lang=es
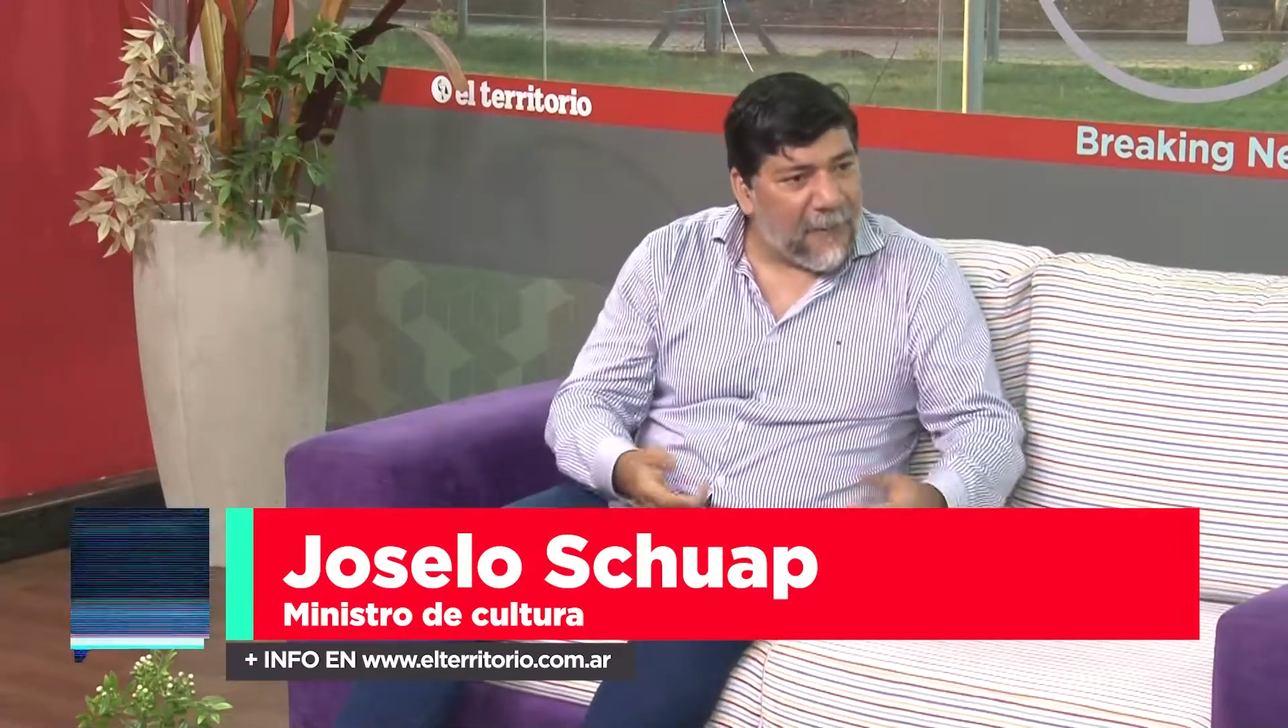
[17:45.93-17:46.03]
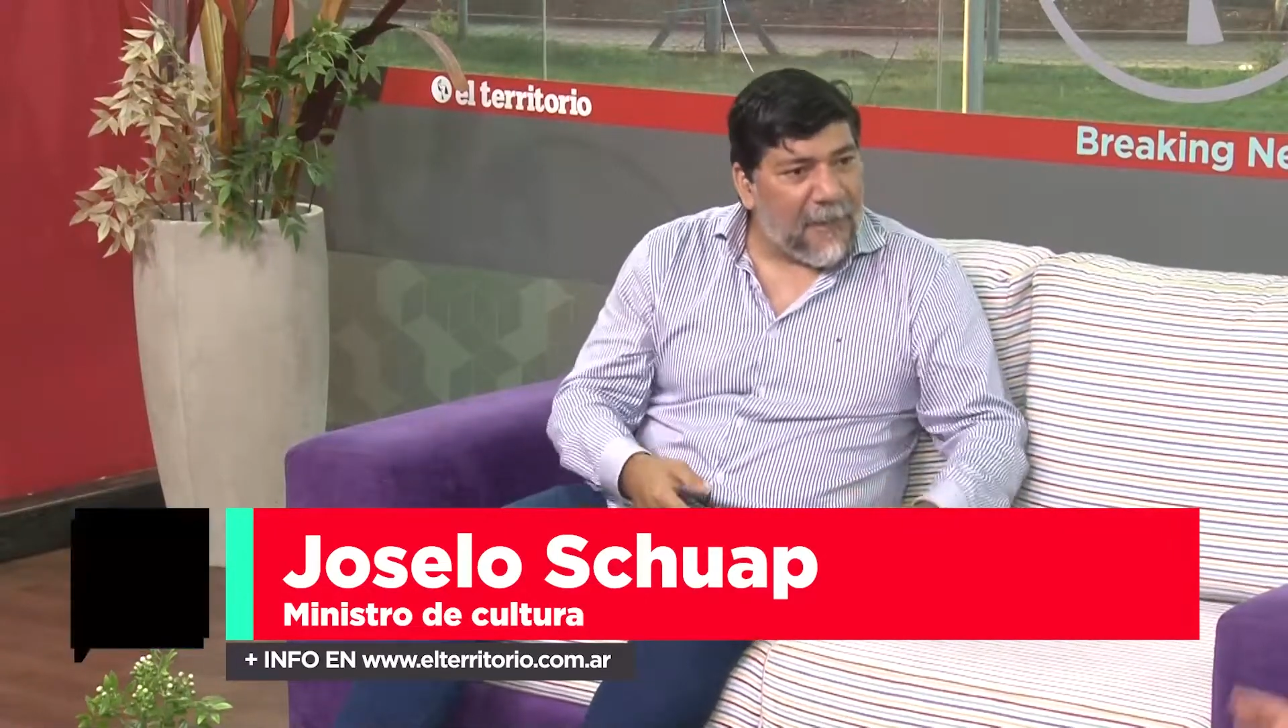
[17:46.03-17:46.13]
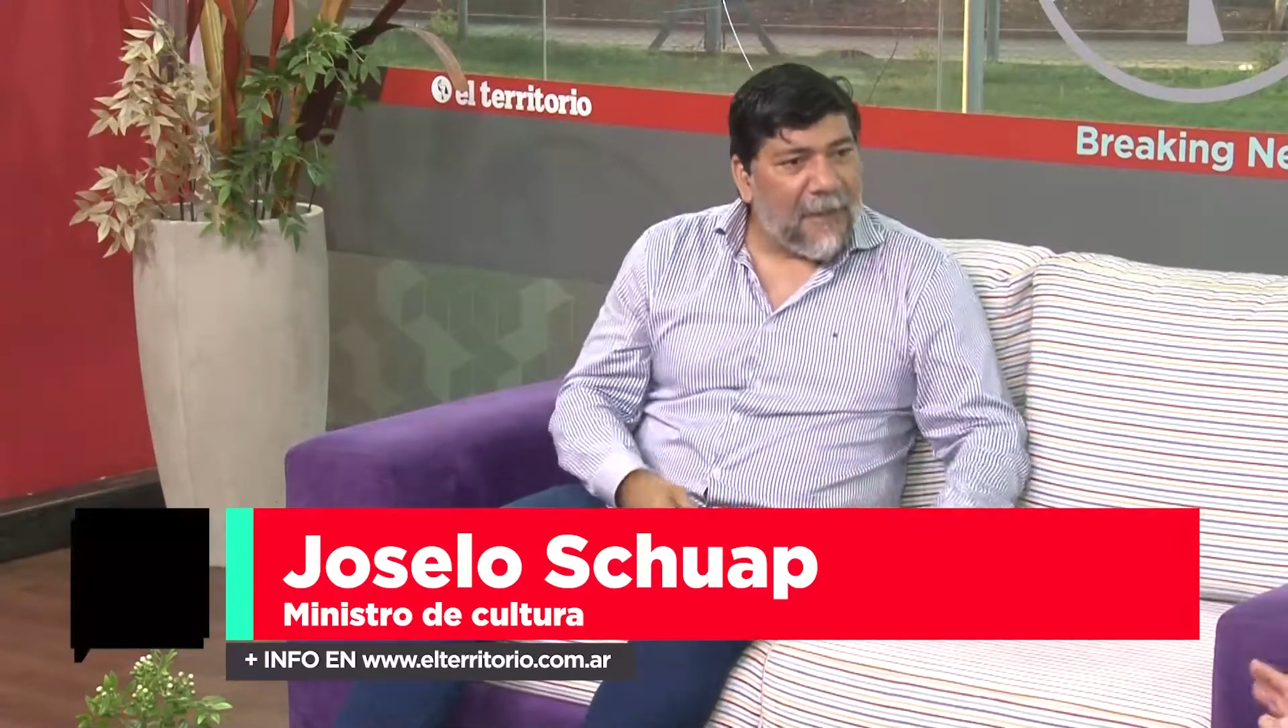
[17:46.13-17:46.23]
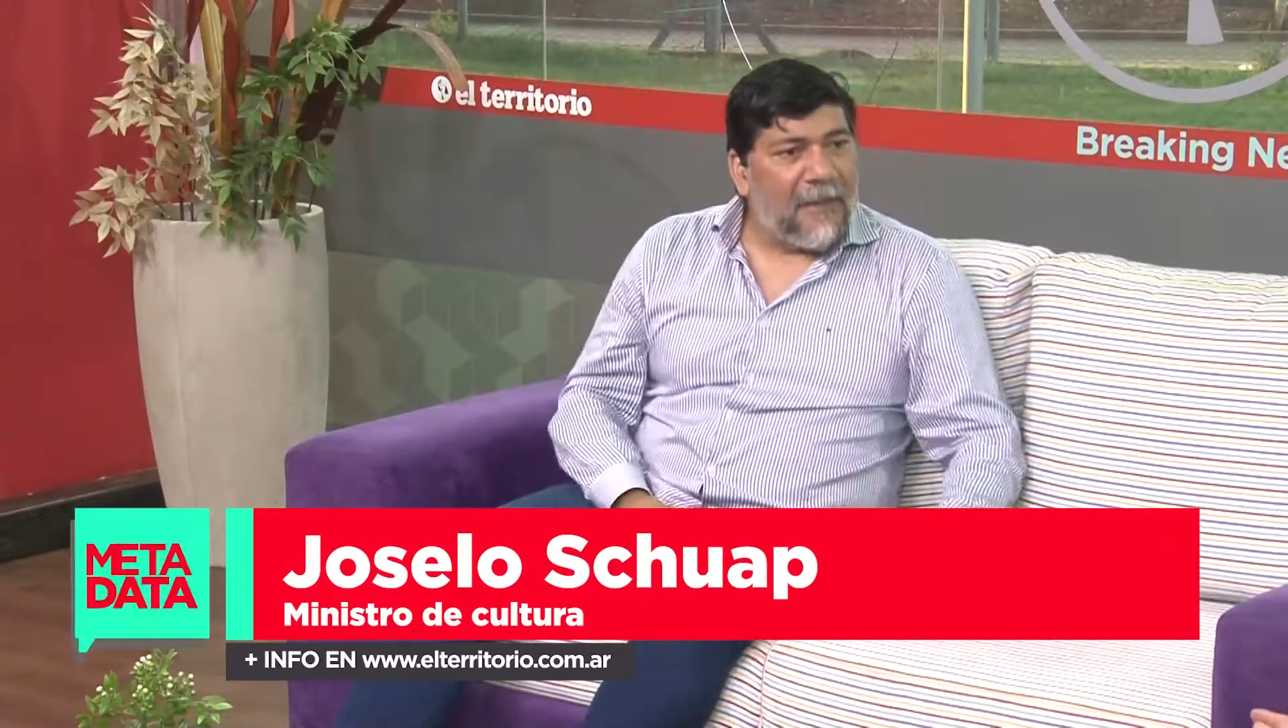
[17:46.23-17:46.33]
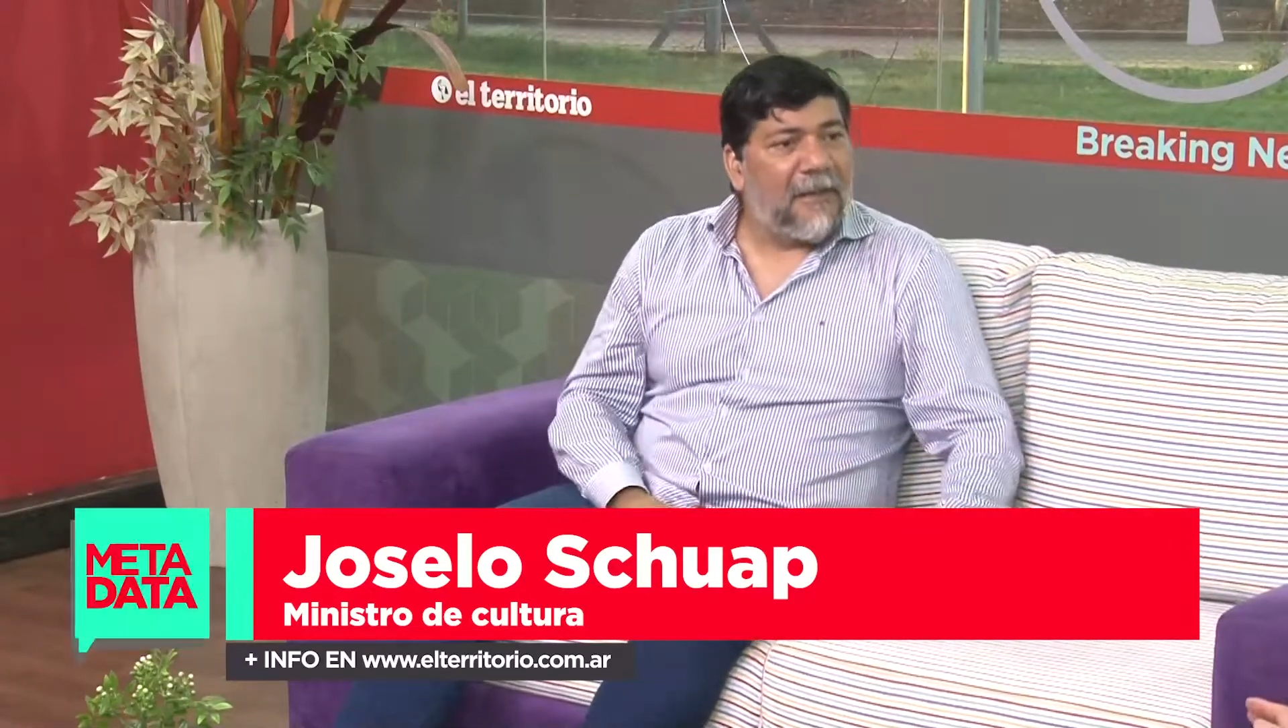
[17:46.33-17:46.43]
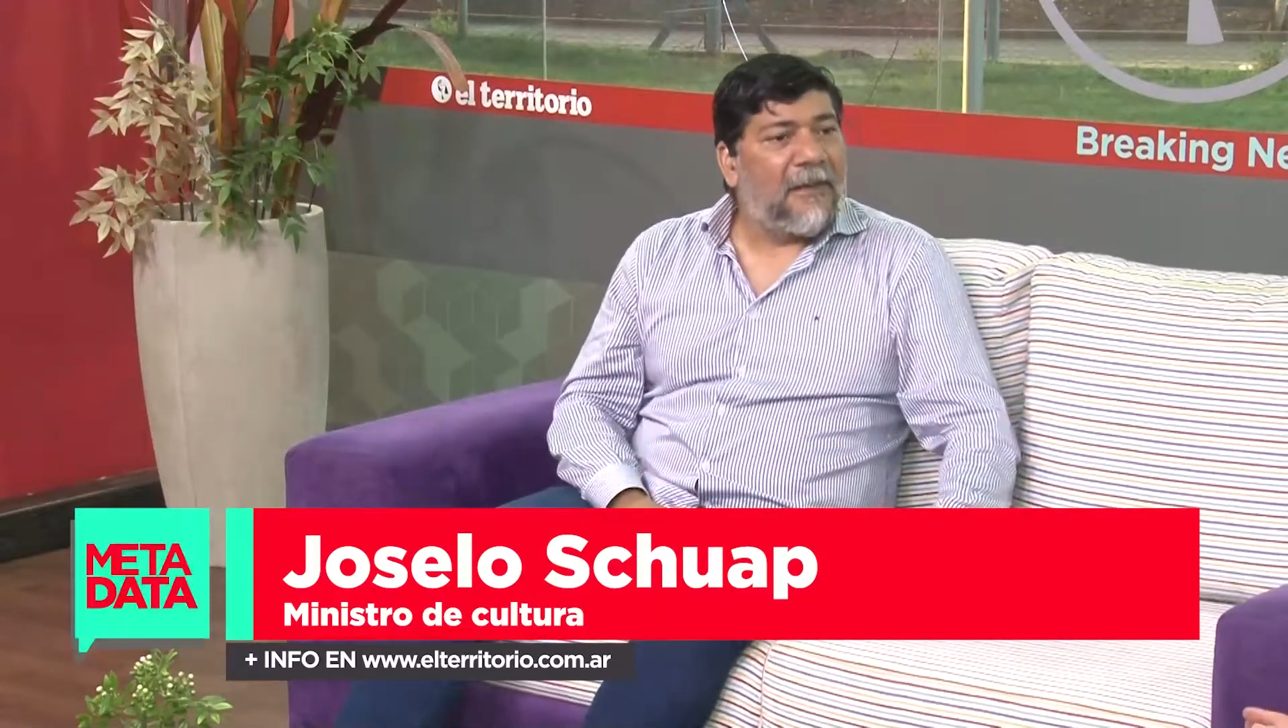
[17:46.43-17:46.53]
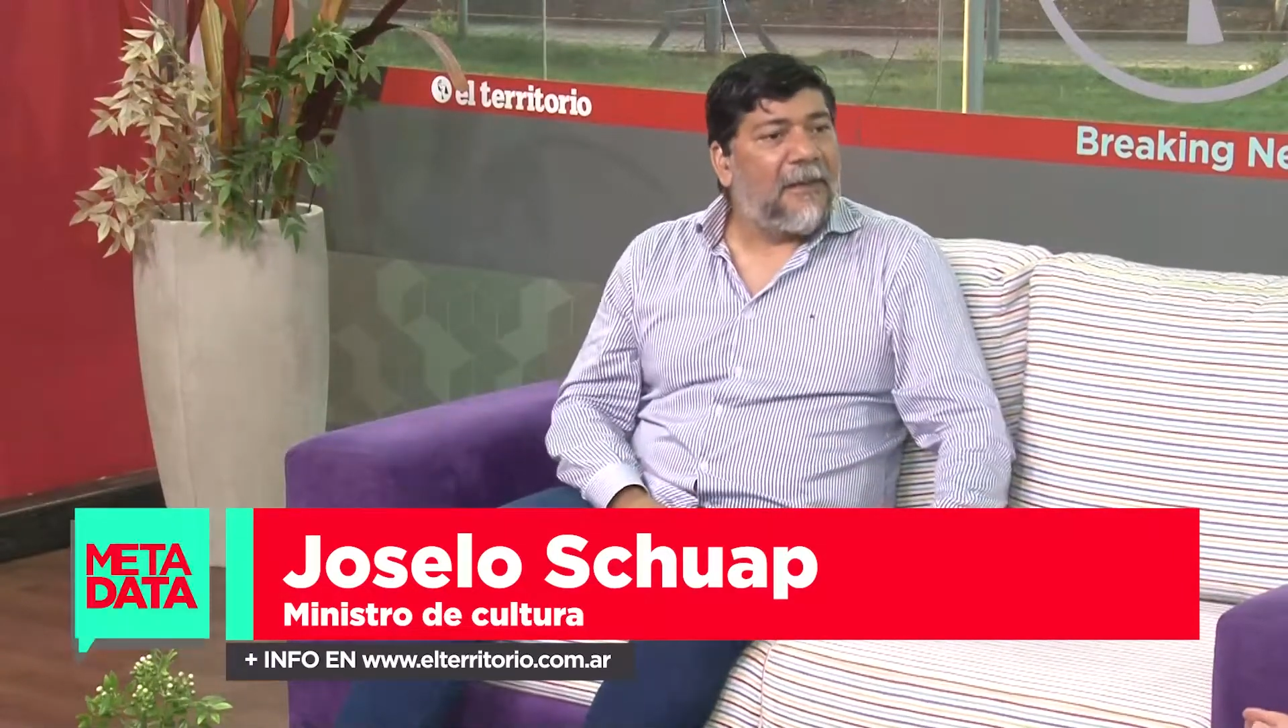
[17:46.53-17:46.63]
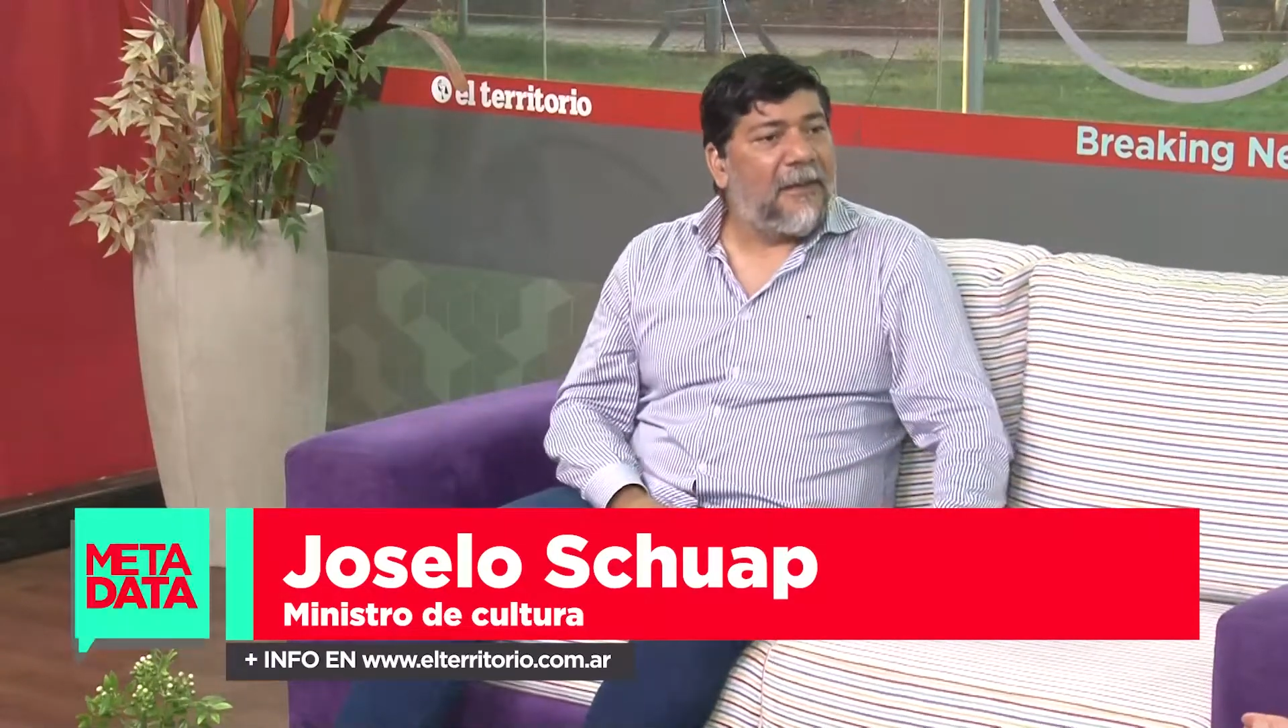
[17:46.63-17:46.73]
Y con letras